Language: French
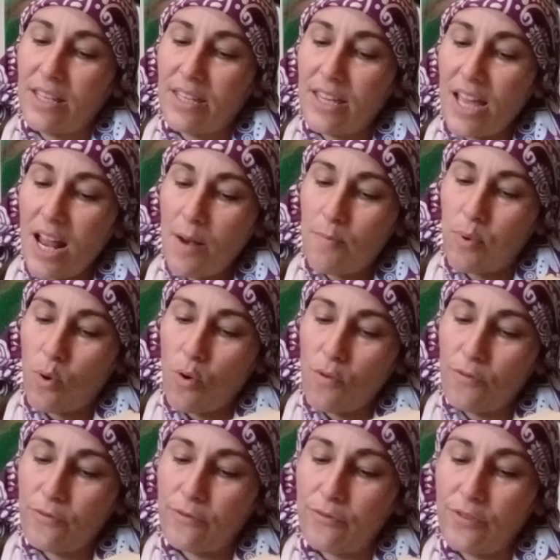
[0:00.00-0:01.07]
Quel
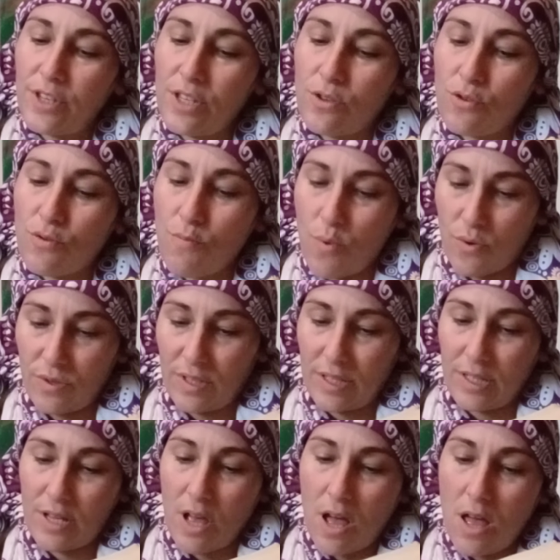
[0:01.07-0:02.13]
profit de mon
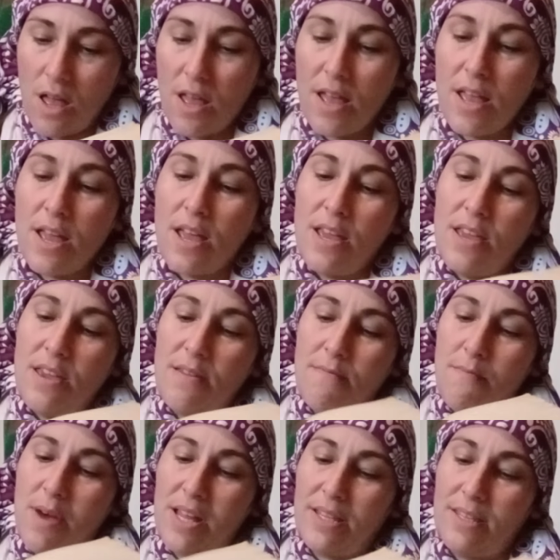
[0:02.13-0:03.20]
sang et
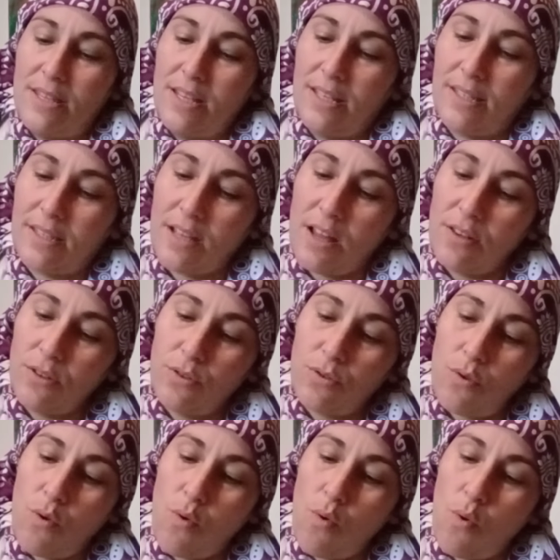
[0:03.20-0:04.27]
ma descente
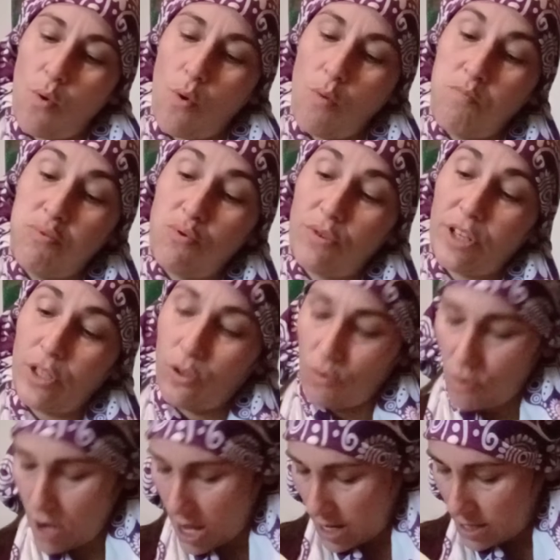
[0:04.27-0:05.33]
au
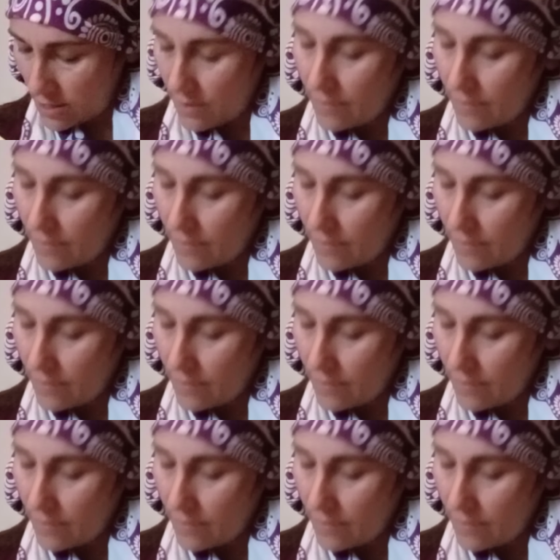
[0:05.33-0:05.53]
pourrissoir